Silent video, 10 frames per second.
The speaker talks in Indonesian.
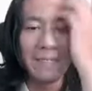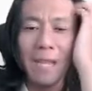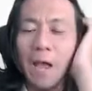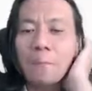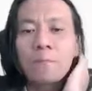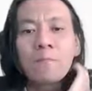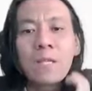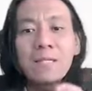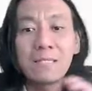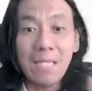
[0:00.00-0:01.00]
Nah,
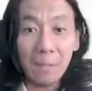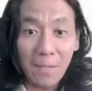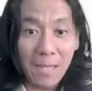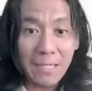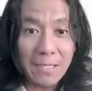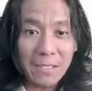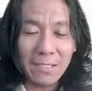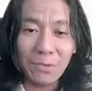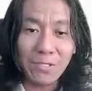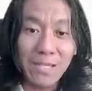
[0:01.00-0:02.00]
setiap klien
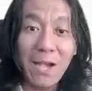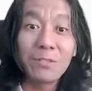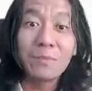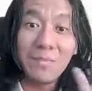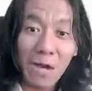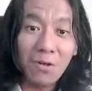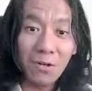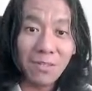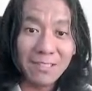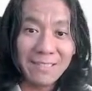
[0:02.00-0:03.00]
tentu saja harus
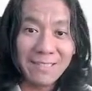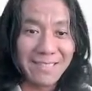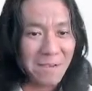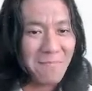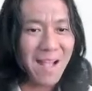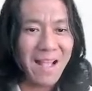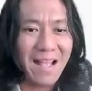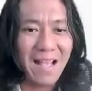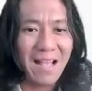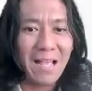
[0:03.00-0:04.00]
mendownload sama
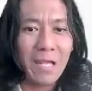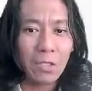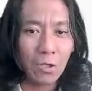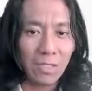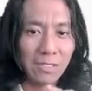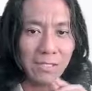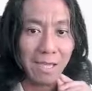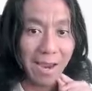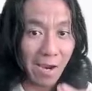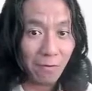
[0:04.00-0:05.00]
notasinya
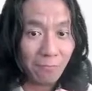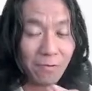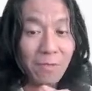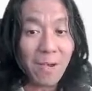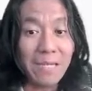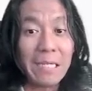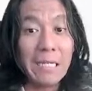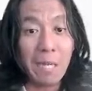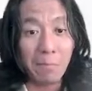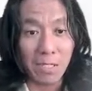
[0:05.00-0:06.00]
F dibagi
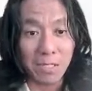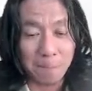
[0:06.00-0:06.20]
D min.